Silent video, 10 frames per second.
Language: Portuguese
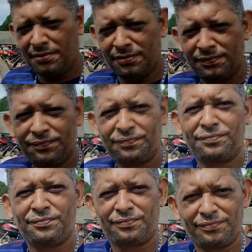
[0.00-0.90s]
É, é isso
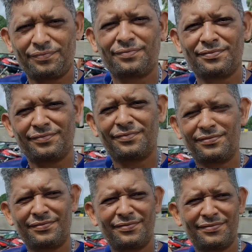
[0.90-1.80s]
aí. Em pleno
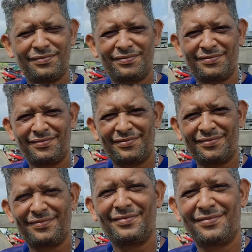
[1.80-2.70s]
carnaval, nosso compadre veio para
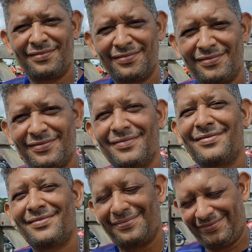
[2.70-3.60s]
cá. Valeu, meu
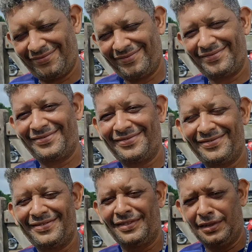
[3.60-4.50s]
compadre. Obrigado pela
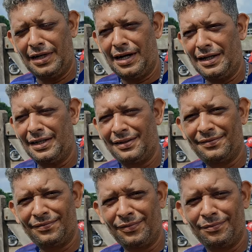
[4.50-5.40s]
participação. Um
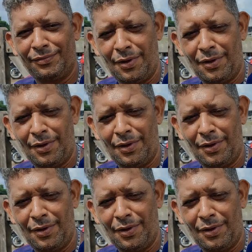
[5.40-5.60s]
abraço.